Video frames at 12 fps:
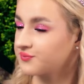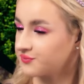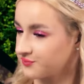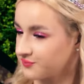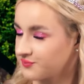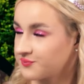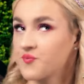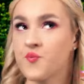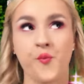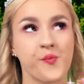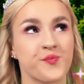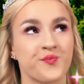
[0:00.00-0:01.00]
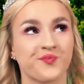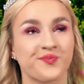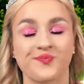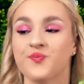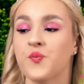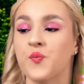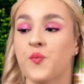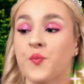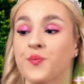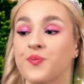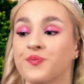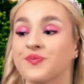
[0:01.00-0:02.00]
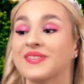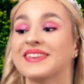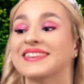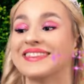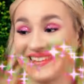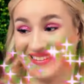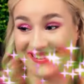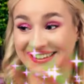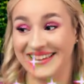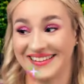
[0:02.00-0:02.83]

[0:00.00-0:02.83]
रहा हमें तुम्हें पुरस्कार देने की